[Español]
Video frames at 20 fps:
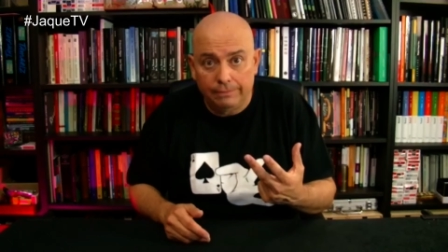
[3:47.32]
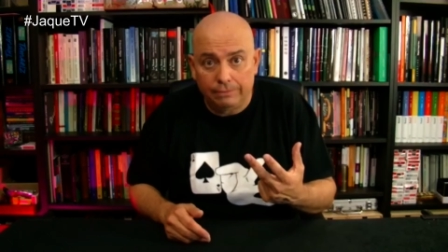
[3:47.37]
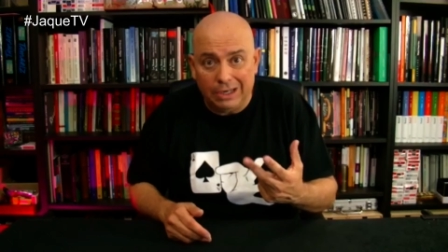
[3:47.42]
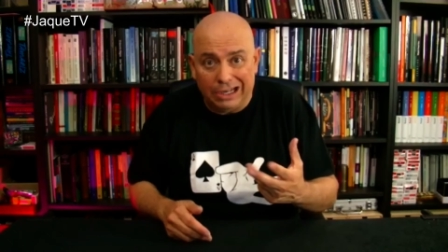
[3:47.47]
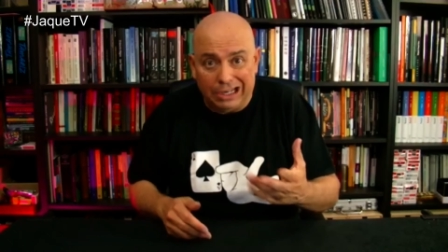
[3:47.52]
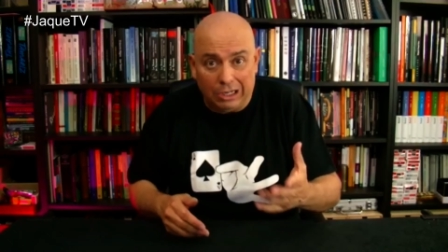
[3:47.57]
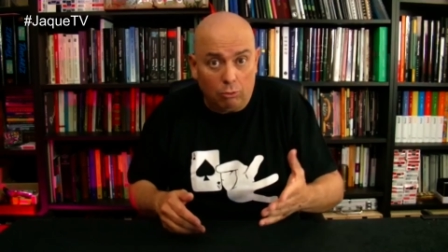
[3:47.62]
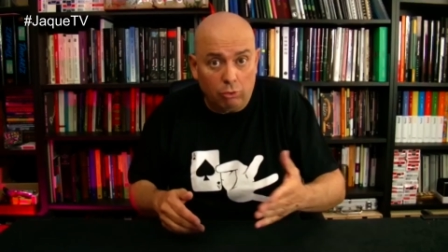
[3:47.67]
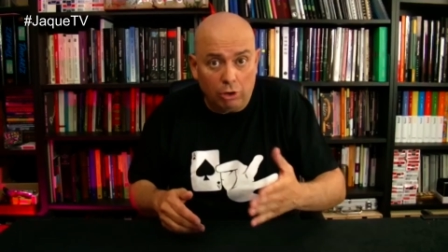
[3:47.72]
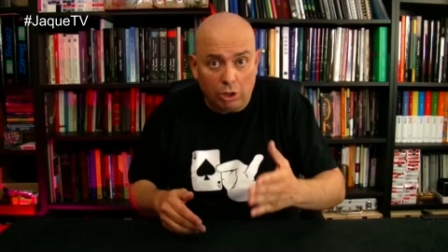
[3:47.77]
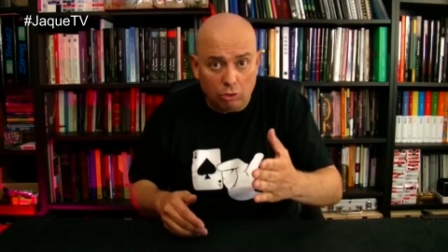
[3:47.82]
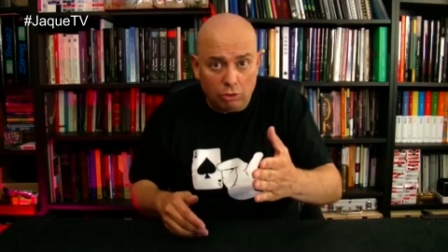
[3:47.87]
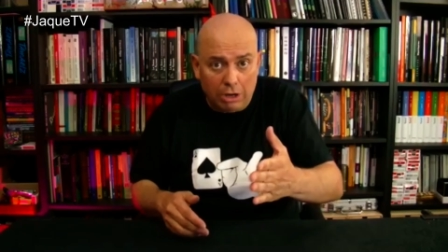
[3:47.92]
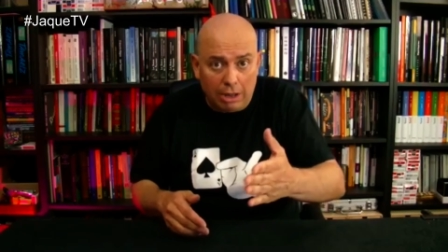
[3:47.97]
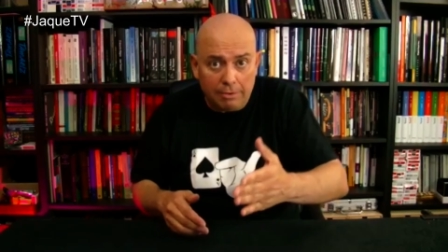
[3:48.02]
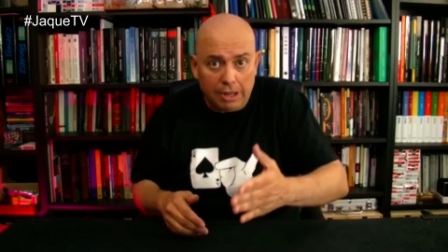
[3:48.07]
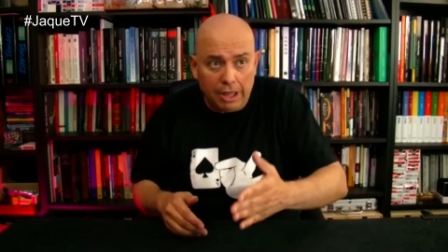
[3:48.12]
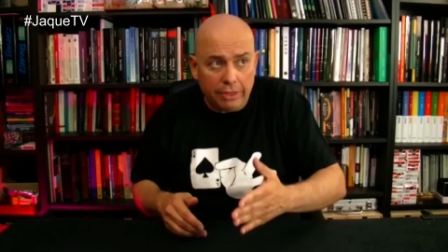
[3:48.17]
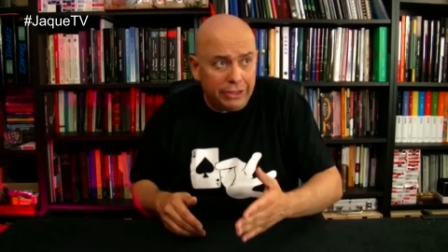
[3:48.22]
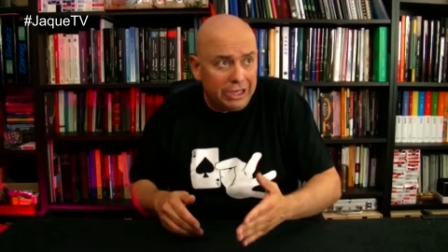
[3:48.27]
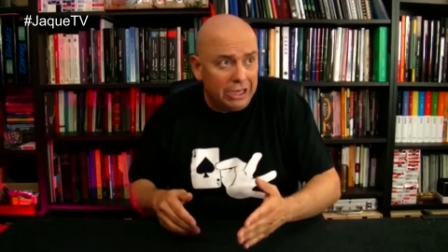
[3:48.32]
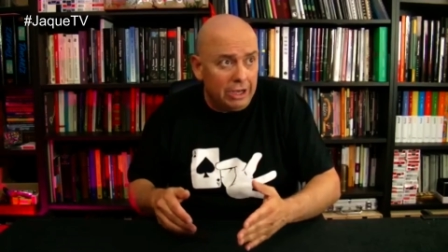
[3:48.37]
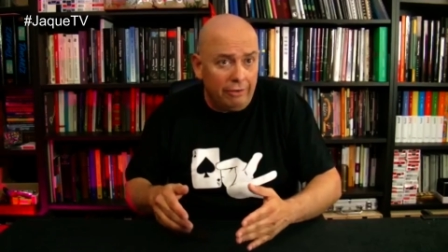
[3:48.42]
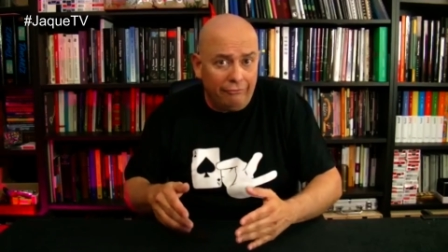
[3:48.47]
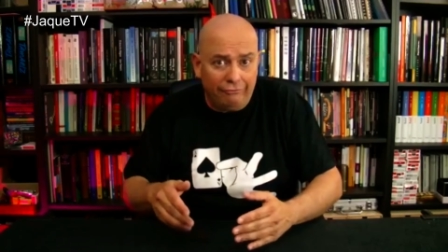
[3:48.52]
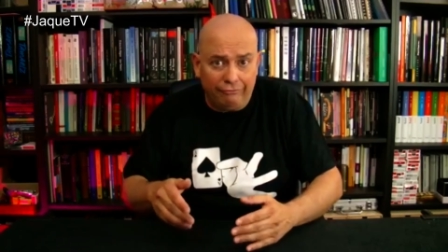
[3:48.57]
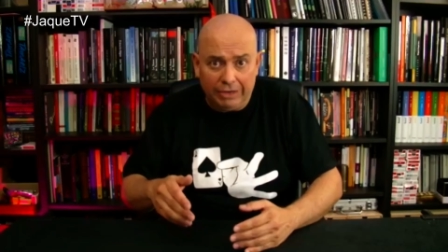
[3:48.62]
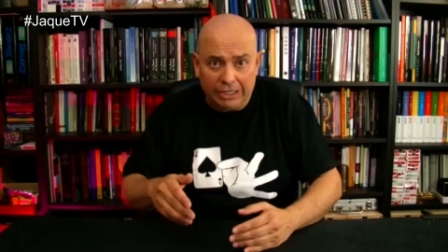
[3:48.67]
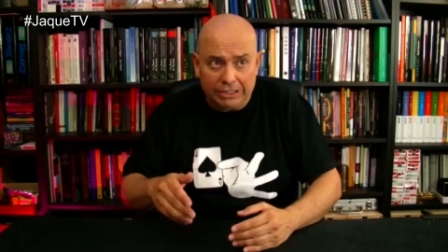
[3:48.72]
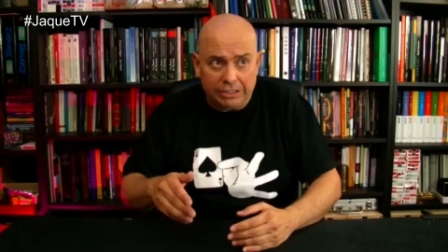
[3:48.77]
Recuerdo una vez en el
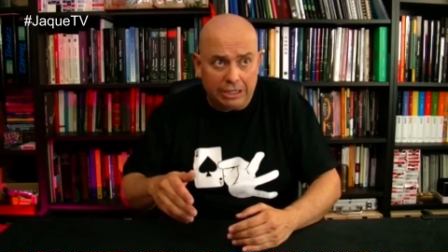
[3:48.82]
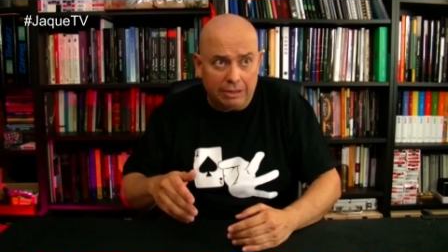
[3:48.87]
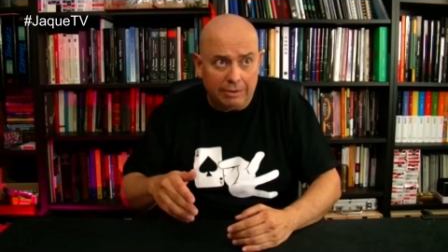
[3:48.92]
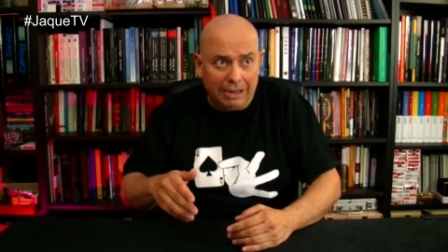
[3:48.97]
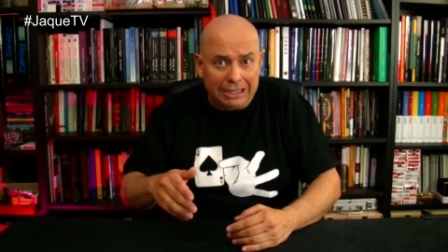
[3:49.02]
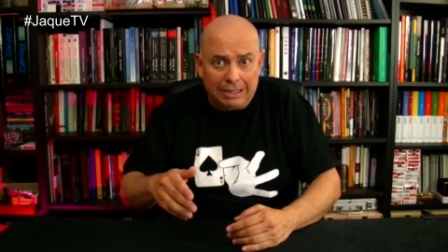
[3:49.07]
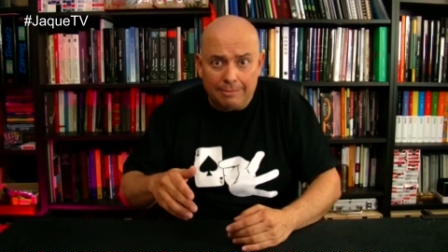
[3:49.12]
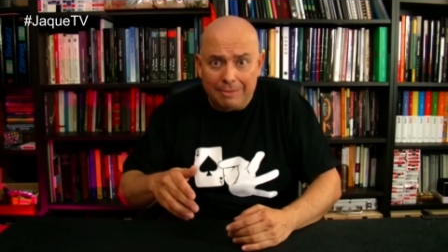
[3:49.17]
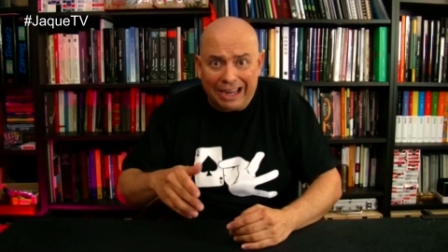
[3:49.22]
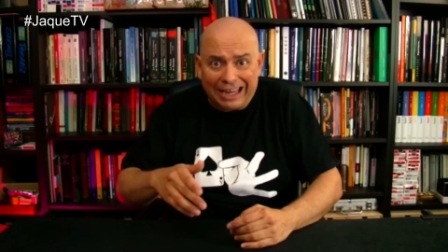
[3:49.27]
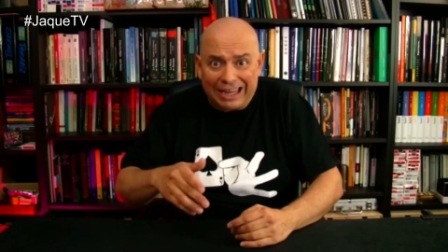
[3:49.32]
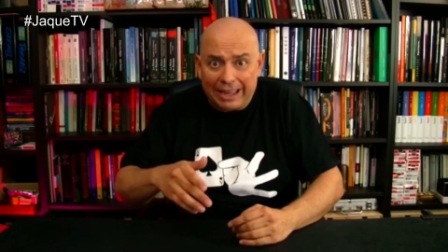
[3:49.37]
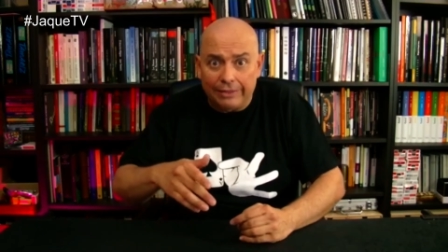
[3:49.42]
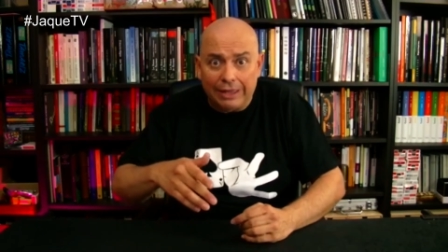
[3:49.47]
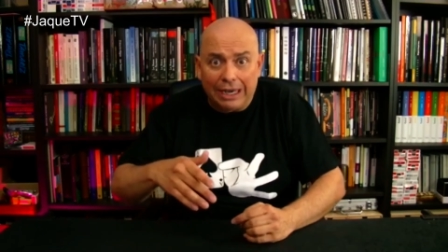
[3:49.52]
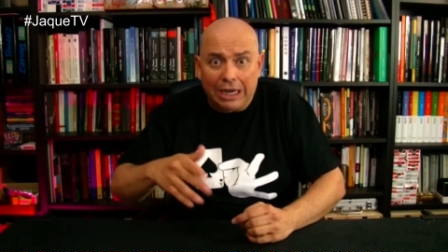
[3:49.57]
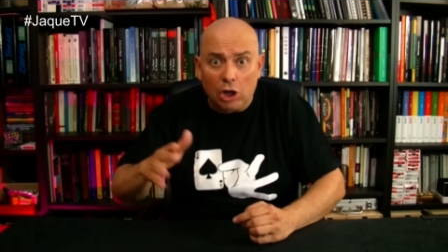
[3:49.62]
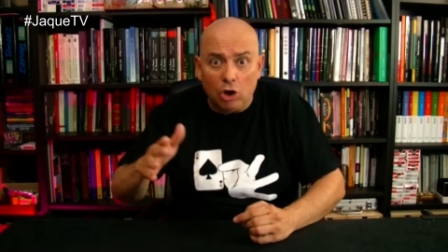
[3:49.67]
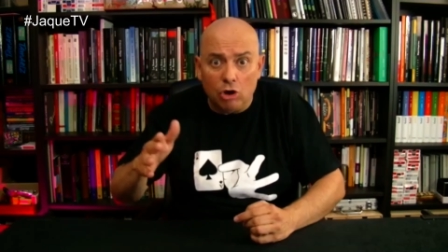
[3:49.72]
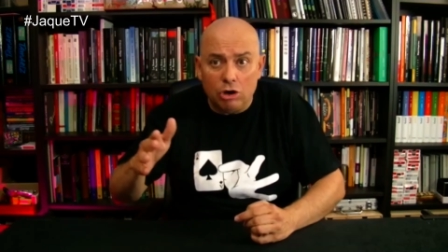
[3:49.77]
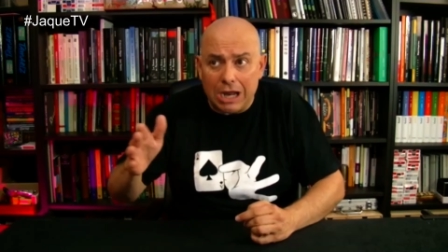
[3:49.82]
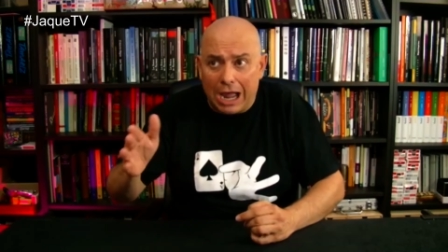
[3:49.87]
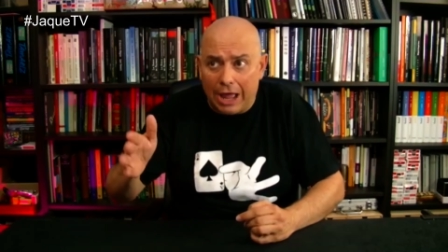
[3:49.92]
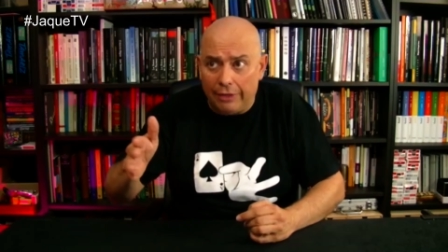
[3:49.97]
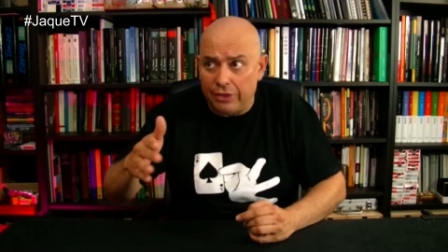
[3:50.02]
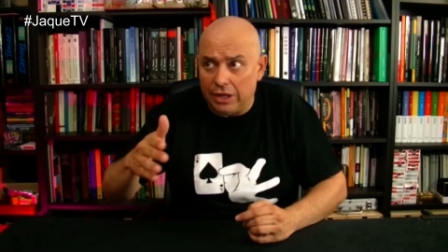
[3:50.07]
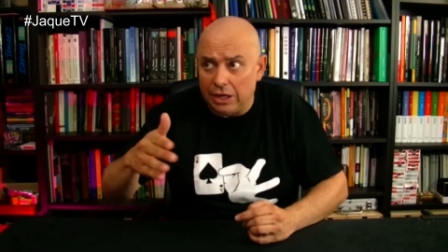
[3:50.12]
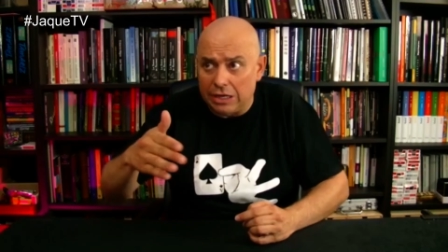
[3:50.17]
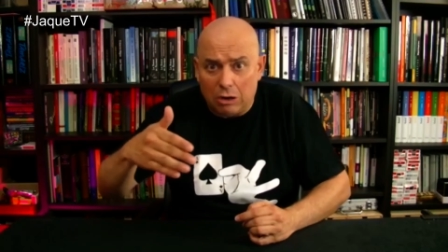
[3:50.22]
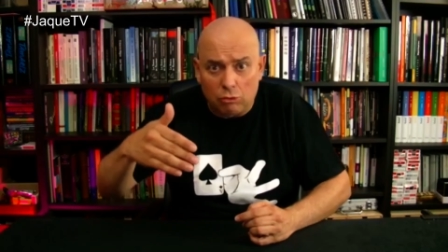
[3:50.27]
Festival de Magia de León,
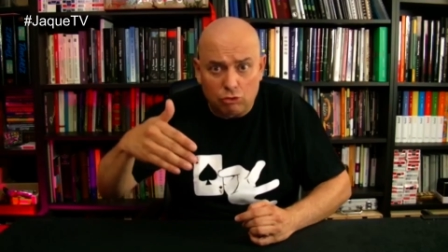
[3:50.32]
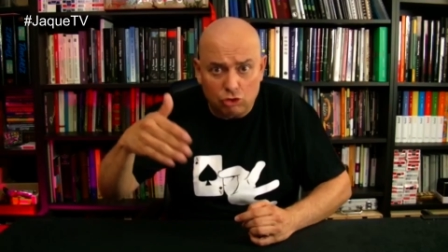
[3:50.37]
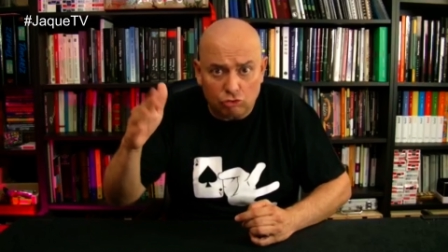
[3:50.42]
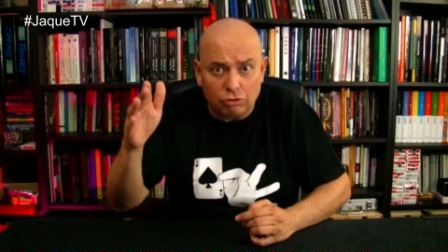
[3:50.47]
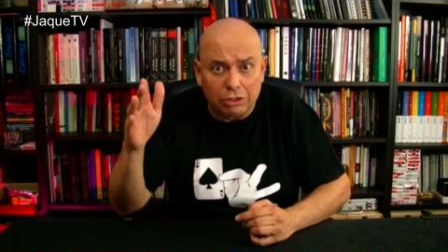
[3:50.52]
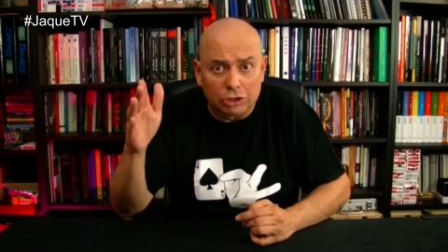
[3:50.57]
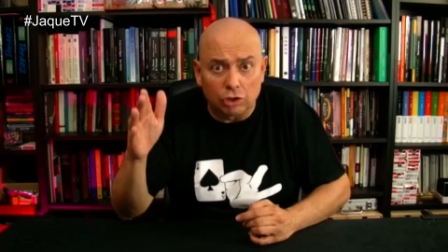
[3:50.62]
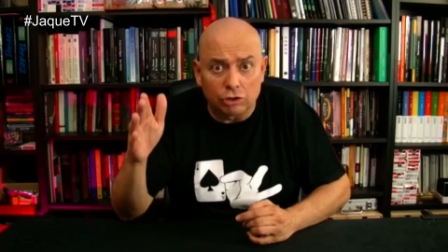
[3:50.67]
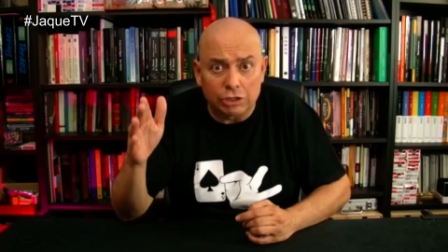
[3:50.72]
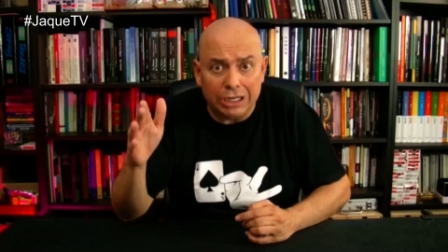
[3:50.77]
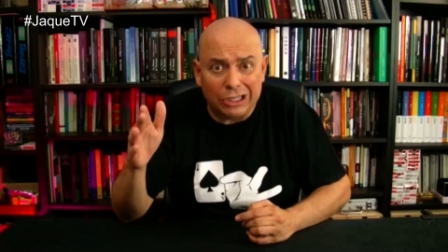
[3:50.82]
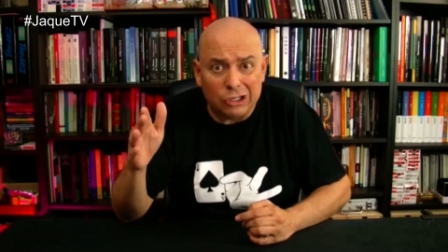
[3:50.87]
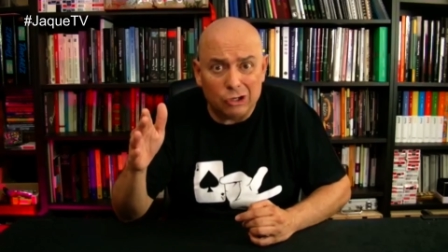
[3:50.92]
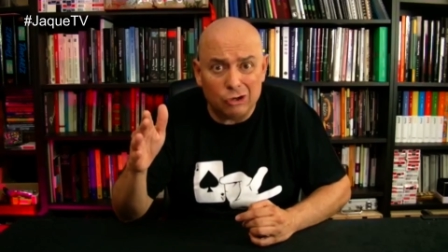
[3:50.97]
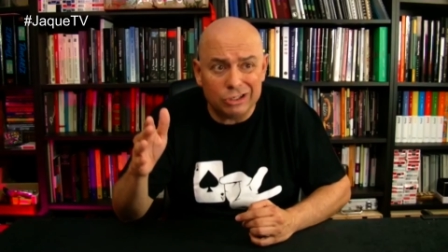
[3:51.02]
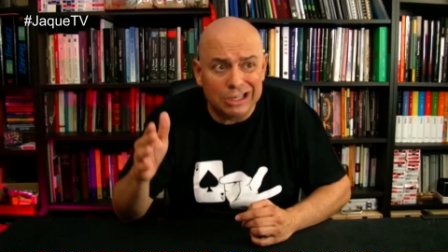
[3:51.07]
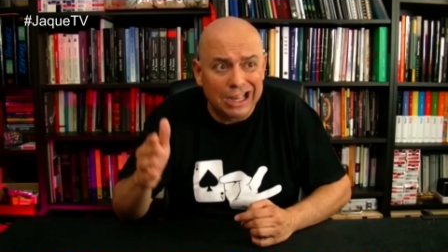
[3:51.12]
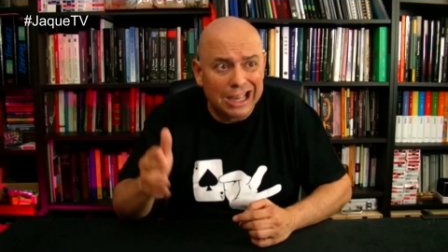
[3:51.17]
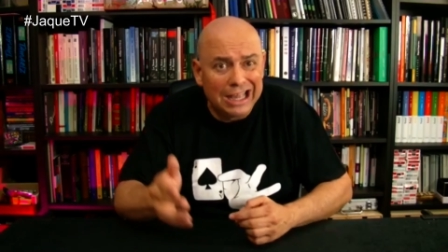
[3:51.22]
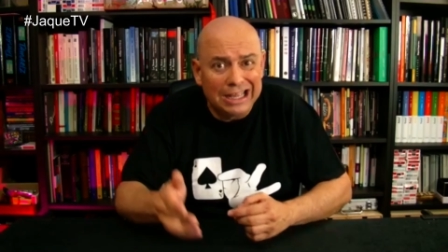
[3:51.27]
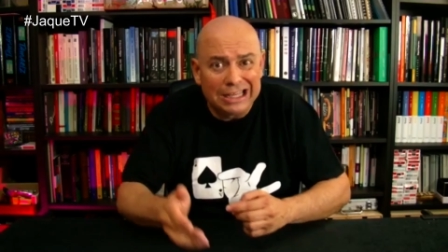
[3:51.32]
hace ya unos cuantos años,